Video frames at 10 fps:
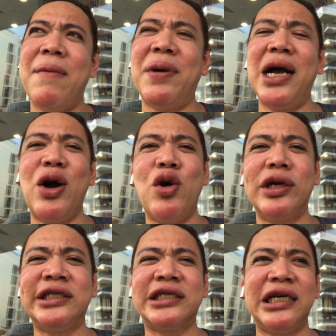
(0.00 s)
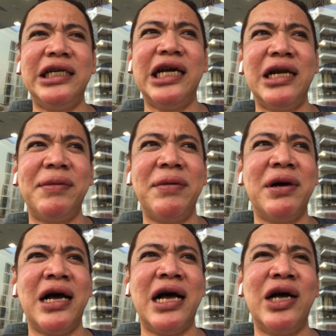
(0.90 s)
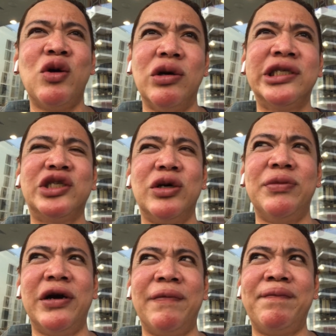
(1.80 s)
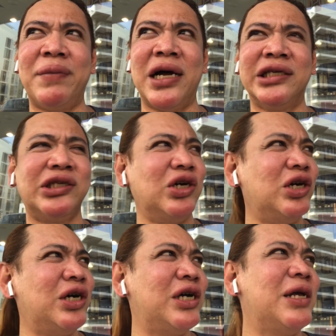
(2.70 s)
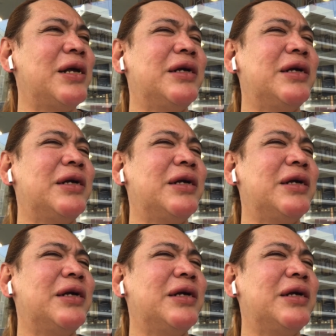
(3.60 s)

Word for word: mga oras kanina na may mga customer pa so